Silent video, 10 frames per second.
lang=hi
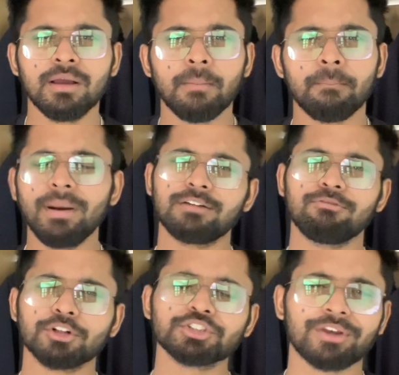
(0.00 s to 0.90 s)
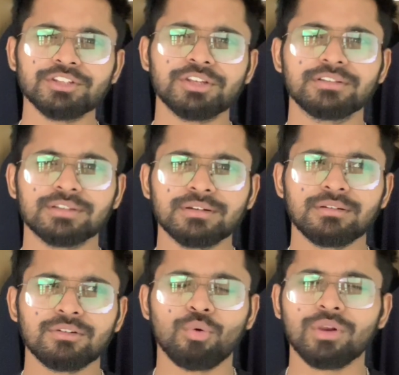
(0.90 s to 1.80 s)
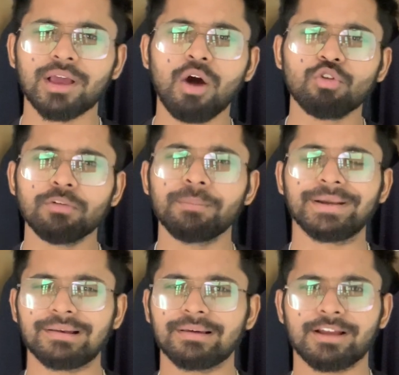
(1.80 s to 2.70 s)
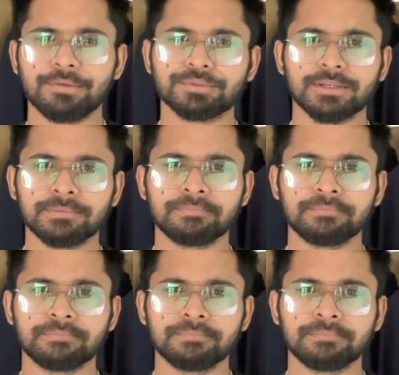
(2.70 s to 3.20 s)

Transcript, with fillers: बट फॉर अ स्ट्रेंज रीज़न उनका आउटफिट बेटर लग रहा है आपसे